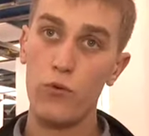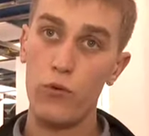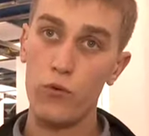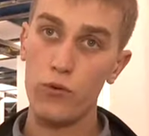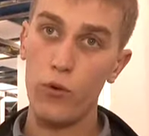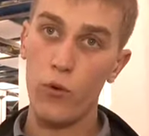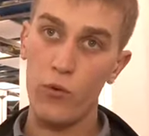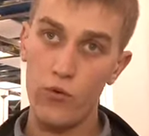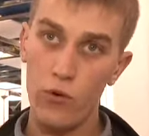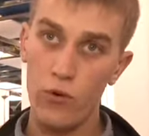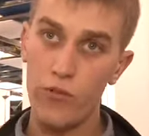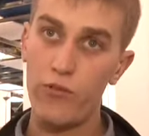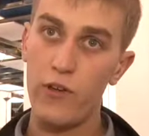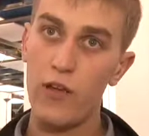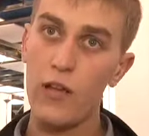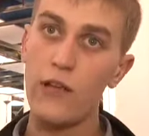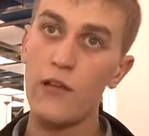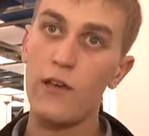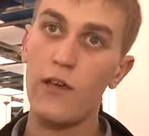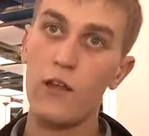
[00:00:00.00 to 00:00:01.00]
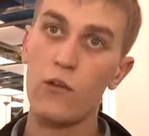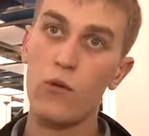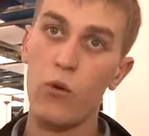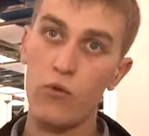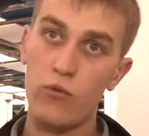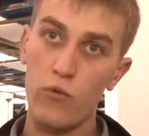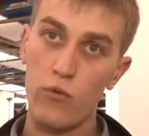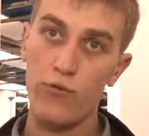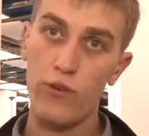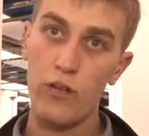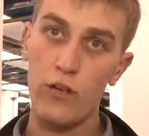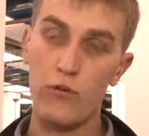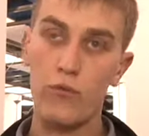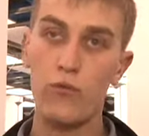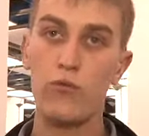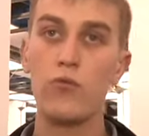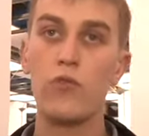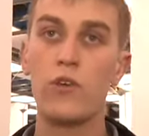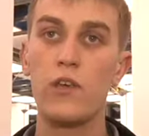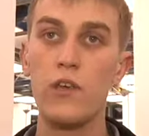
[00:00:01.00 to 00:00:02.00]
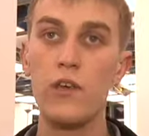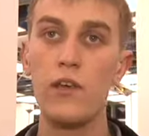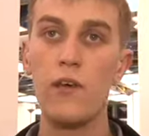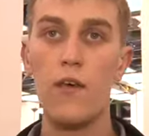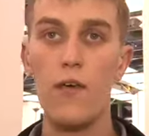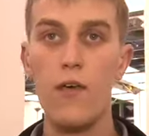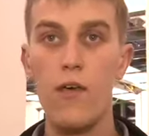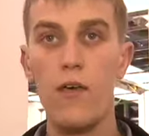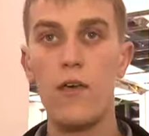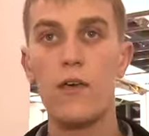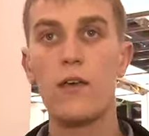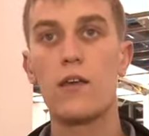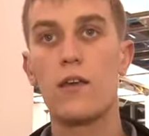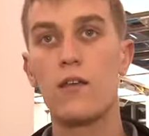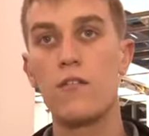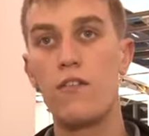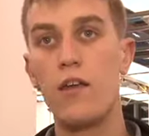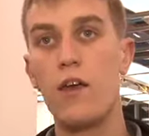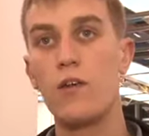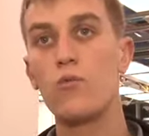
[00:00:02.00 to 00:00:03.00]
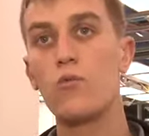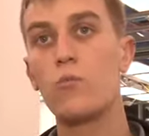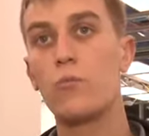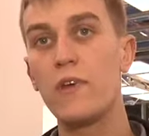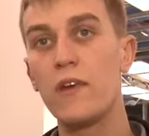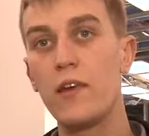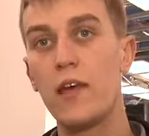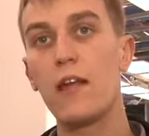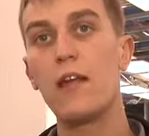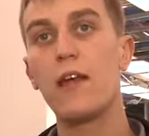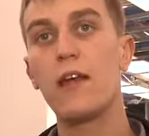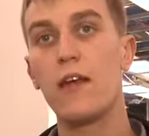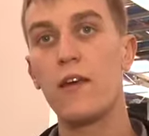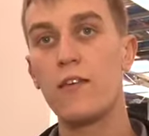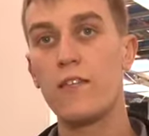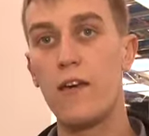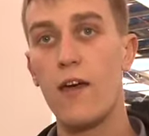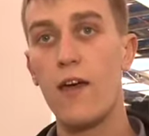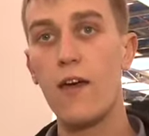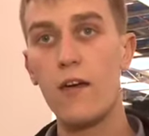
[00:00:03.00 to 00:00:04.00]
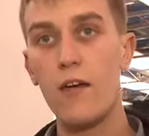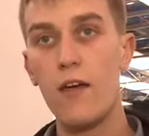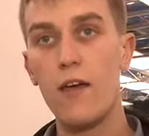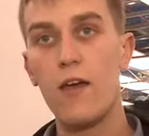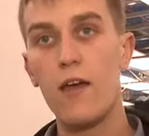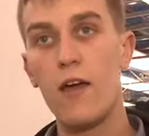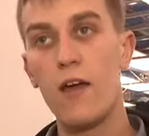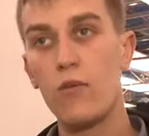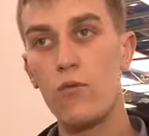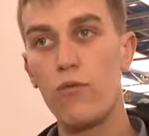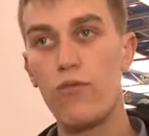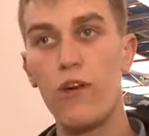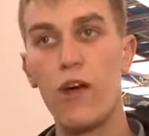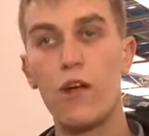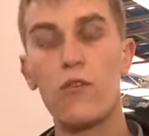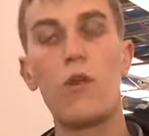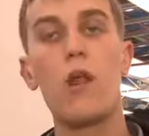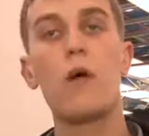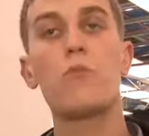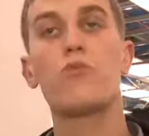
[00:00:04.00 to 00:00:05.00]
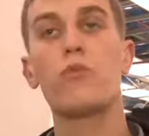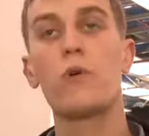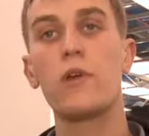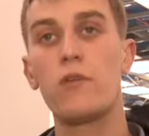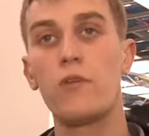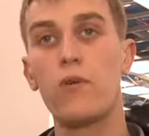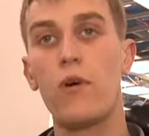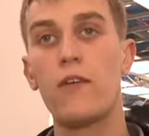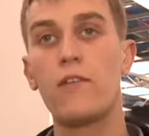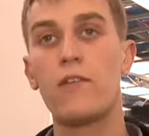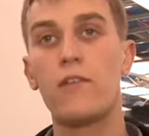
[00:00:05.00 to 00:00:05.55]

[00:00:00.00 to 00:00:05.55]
che depone le uova nell'uva e per debellarla occorre trattare i grappoli.